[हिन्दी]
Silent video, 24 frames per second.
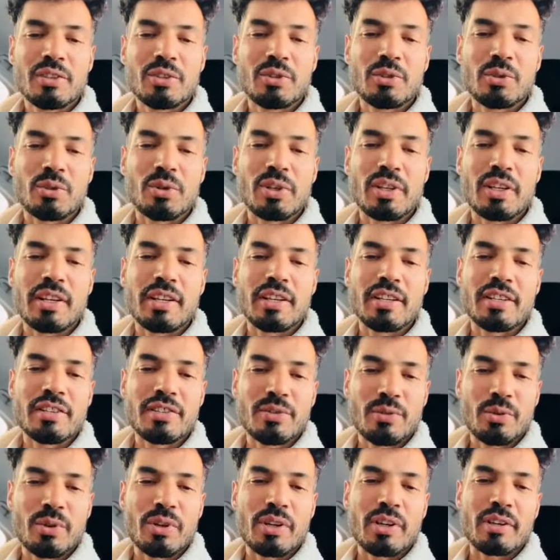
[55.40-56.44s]
तो
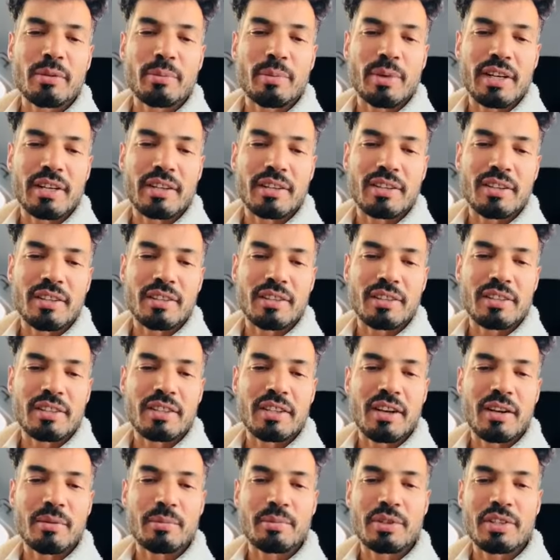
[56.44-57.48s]
लेडीज को रिकमेंड कर
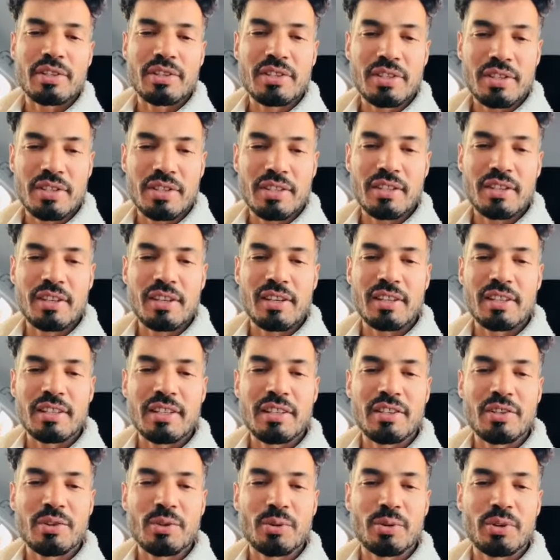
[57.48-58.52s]
देना अपनी सीट खाली
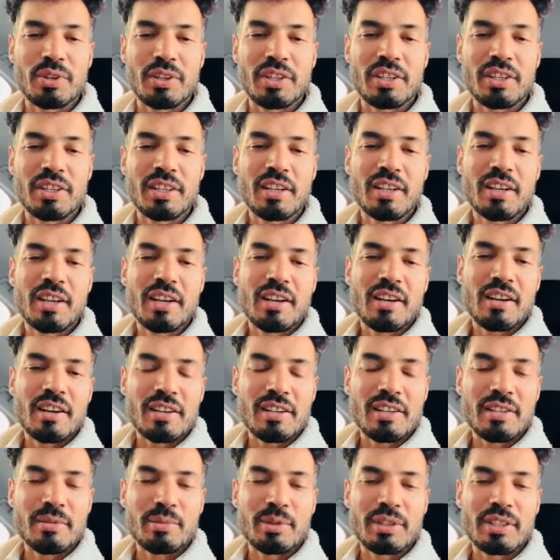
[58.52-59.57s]
नहीं छोड़नी
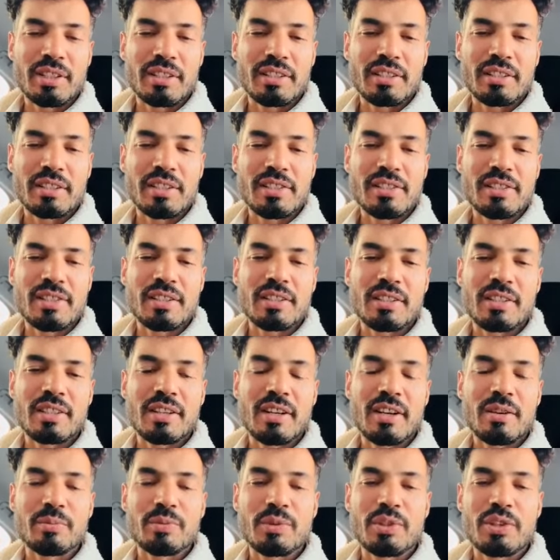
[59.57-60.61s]
अली पतंते
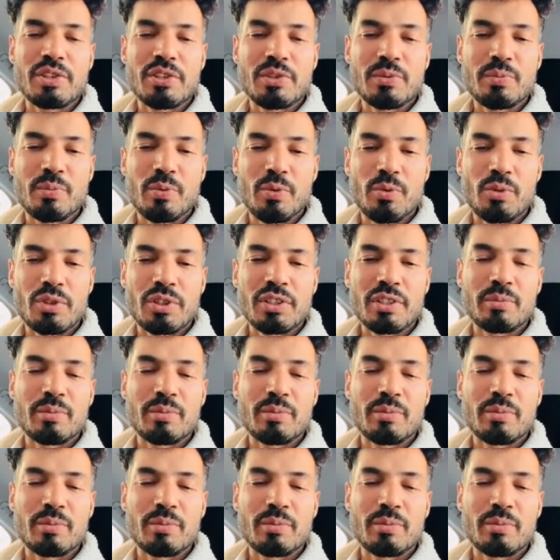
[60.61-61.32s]
सेंटर आपकी सपोर्ट की